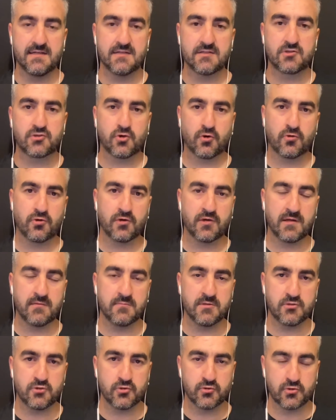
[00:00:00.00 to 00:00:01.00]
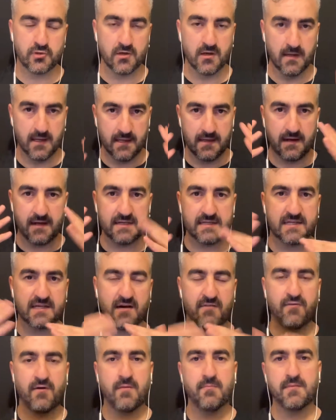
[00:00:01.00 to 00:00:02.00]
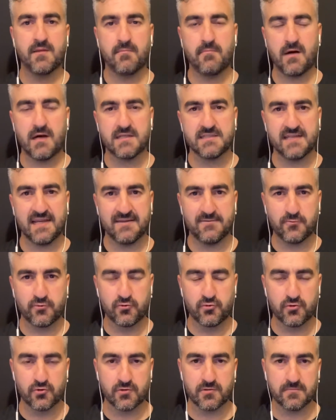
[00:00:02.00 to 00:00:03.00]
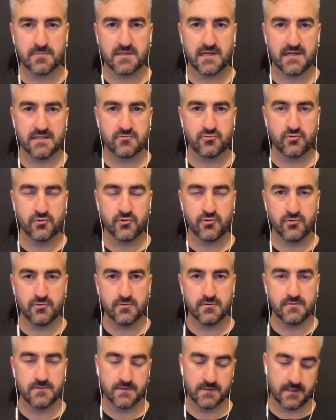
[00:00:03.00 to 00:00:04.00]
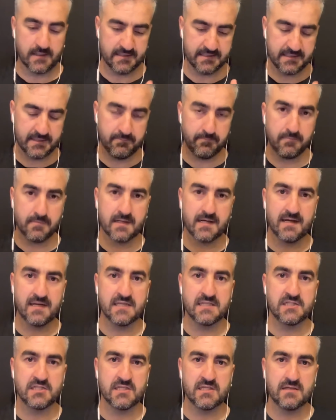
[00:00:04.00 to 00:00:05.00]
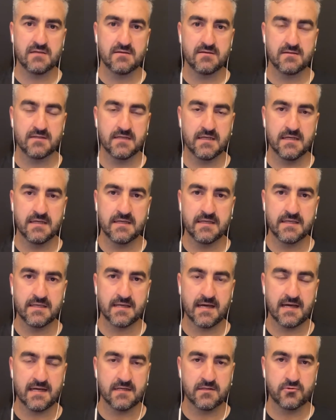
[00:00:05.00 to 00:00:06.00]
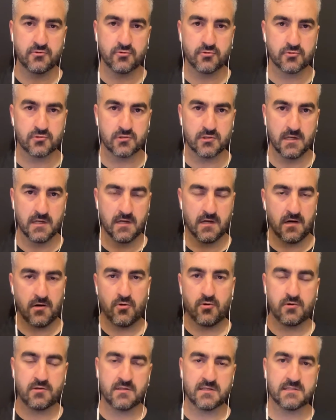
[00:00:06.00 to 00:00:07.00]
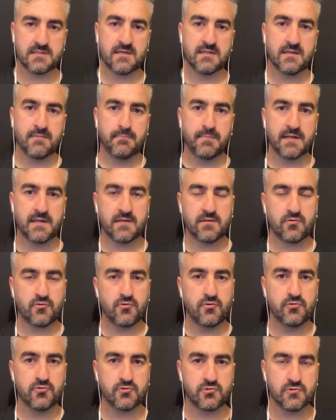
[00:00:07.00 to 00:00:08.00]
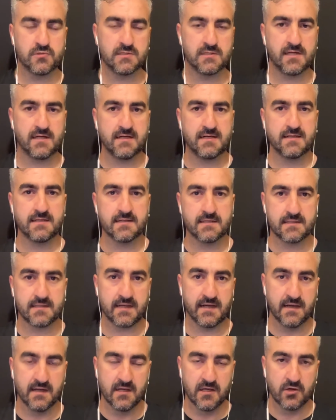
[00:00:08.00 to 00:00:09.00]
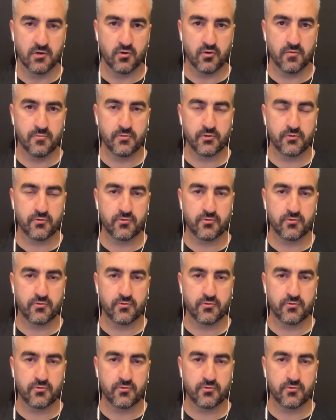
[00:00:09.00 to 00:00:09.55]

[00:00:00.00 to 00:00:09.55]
çok önemli. Çünkü hani kafamda bazen kuruyorum kadroyu. Hani kaleci yerli diyoruz. Orta sahada Berat'ı koyuyorsun. Sağ kanata ömürü